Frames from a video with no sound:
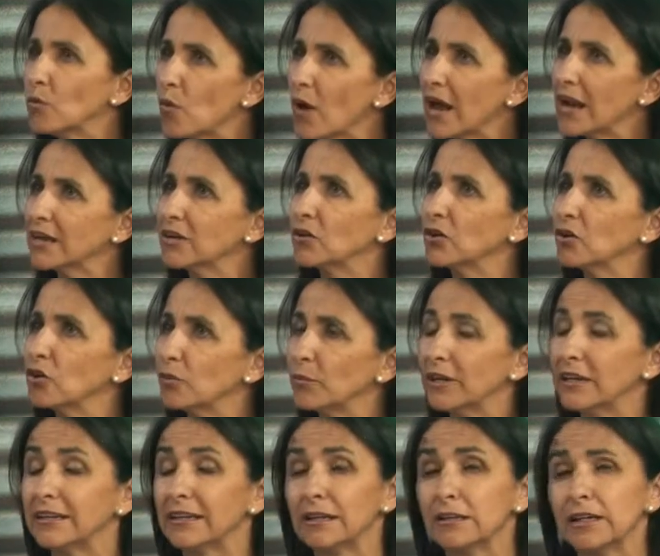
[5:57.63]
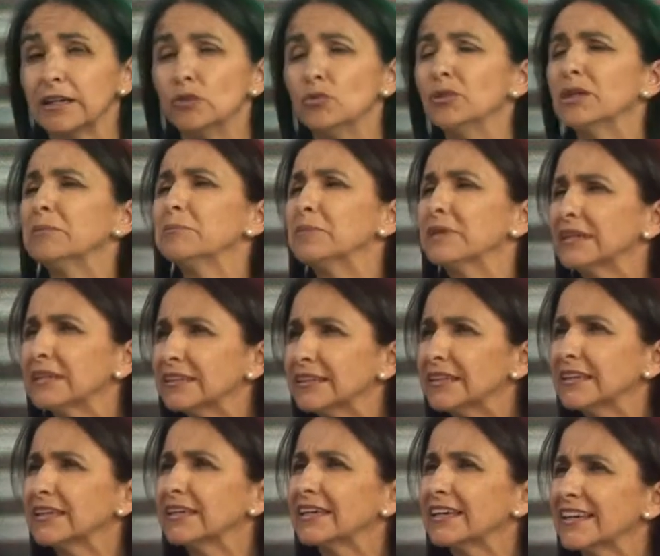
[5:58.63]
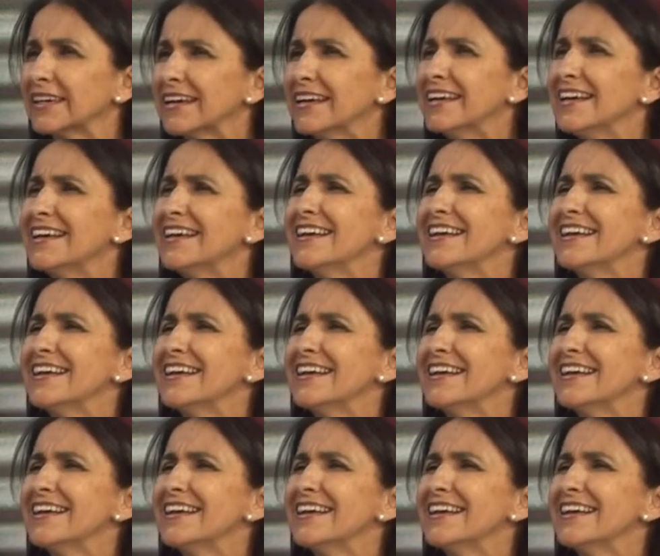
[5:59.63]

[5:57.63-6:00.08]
igual en un ambiente que